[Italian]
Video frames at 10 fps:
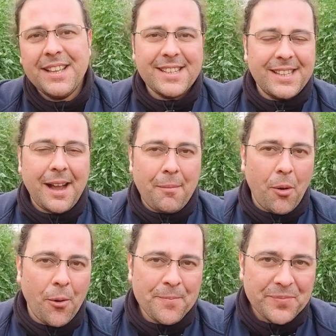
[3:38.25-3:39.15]

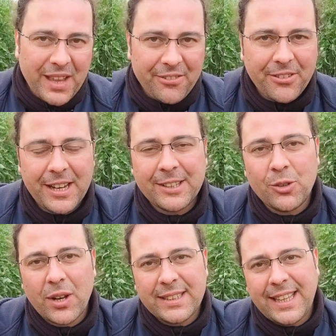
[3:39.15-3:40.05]
Stiamo
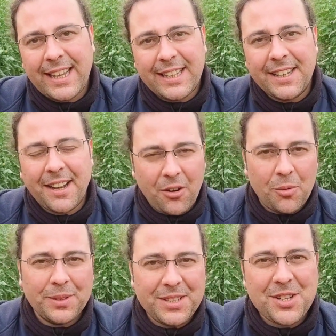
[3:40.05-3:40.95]
affinando la tecnica
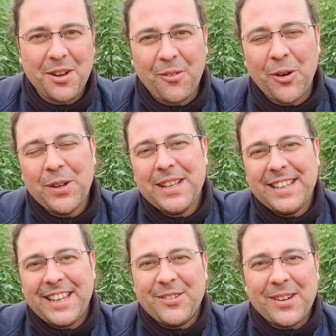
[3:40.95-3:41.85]
come dicevo
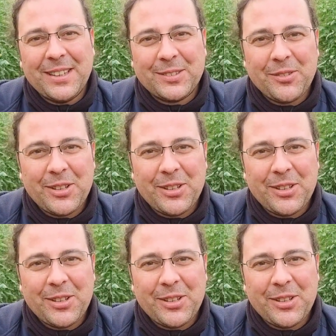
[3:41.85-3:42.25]
in un altro